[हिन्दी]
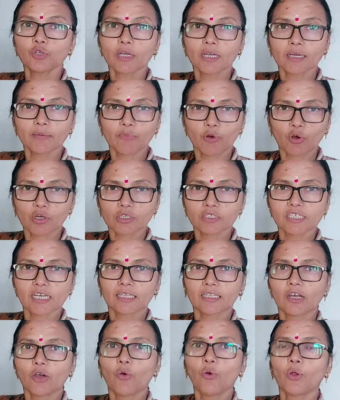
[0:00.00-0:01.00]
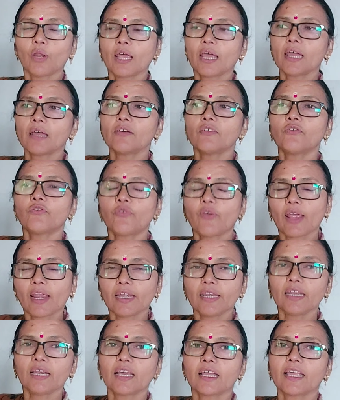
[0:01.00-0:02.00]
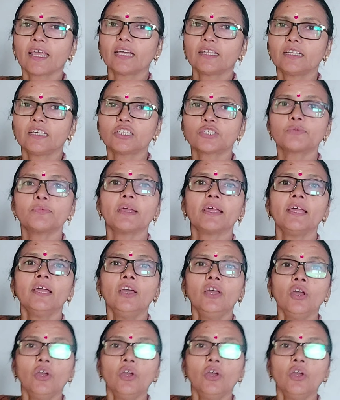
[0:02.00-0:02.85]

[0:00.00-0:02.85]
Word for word: जो है बहुत ज़्यादा हो रहा है फैलने लग गया देश में